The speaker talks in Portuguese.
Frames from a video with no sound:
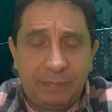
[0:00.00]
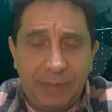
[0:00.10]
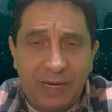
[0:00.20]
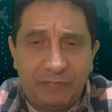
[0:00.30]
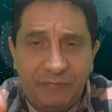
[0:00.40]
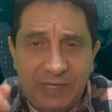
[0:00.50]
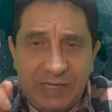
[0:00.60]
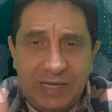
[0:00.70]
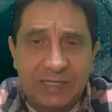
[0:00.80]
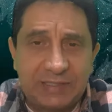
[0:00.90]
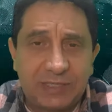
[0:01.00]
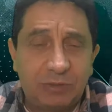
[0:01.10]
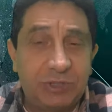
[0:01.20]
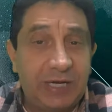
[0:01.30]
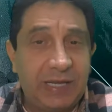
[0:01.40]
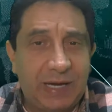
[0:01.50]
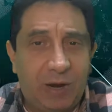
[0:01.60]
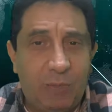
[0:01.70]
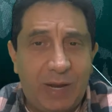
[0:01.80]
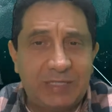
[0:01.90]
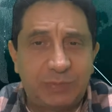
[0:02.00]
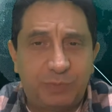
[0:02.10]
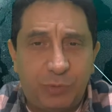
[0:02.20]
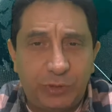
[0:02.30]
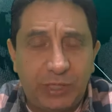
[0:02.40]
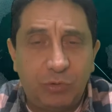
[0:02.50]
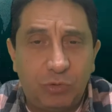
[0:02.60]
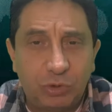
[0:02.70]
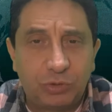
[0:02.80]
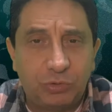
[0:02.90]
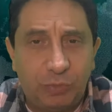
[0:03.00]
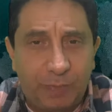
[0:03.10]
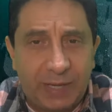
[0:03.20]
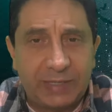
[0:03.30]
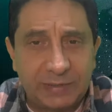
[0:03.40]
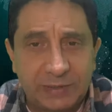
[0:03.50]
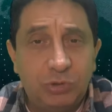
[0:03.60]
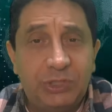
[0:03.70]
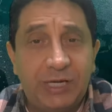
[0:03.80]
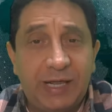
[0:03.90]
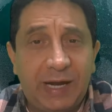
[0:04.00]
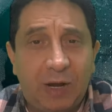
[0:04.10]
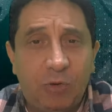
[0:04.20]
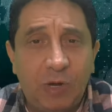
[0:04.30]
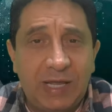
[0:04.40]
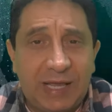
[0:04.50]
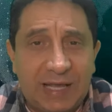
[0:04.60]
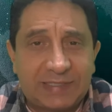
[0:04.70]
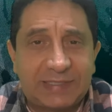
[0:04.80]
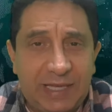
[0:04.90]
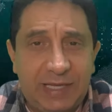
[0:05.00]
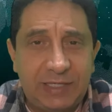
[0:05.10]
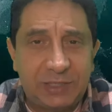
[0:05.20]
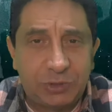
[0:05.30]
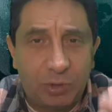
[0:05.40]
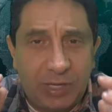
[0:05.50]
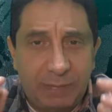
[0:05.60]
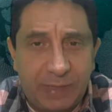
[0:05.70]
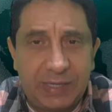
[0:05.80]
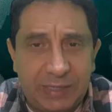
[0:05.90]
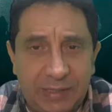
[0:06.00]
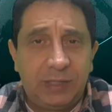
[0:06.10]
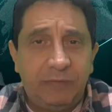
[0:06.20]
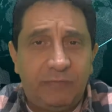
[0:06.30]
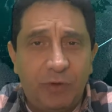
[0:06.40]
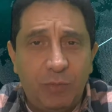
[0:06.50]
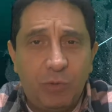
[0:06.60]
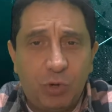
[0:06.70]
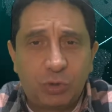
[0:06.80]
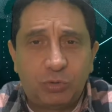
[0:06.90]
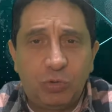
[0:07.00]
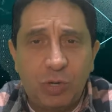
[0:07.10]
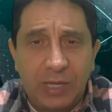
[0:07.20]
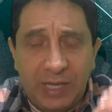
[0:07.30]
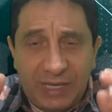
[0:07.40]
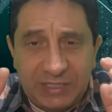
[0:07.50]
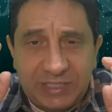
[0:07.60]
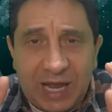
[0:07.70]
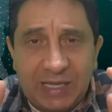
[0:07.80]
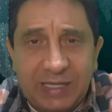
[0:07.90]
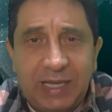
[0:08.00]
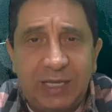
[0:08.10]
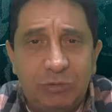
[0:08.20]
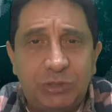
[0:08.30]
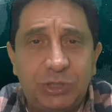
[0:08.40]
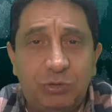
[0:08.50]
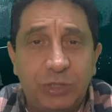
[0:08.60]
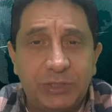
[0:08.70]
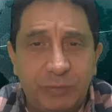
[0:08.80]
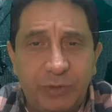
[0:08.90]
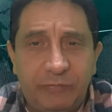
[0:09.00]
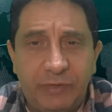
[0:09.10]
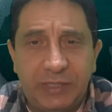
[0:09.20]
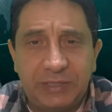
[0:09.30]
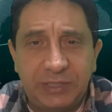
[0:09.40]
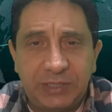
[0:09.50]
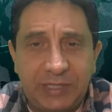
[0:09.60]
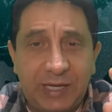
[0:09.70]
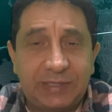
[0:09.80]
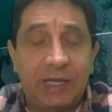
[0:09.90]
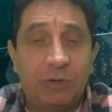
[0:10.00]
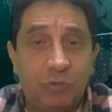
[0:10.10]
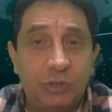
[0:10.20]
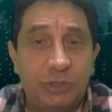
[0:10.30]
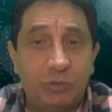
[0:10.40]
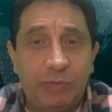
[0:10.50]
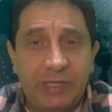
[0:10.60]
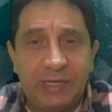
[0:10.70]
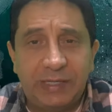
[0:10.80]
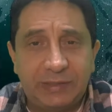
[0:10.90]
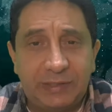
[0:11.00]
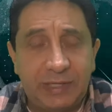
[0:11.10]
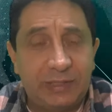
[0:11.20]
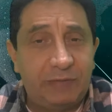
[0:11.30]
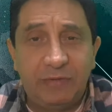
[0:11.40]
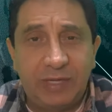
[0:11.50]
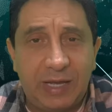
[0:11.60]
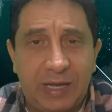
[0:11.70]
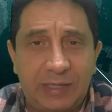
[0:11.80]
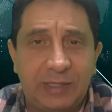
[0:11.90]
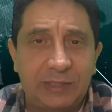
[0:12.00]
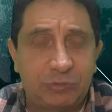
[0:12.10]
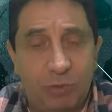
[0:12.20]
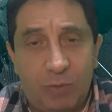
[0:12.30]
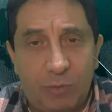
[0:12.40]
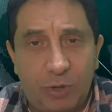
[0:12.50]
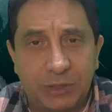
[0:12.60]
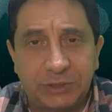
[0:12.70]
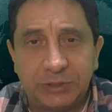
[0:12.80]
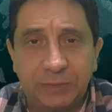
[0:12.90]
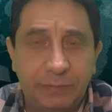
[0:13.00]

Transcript: pela vingança ao general mais poderoso do país, o general Qasem Soleimani, que foi morto em janeiro de 2020 e até hoje o Irã tenta vingar a sua morte.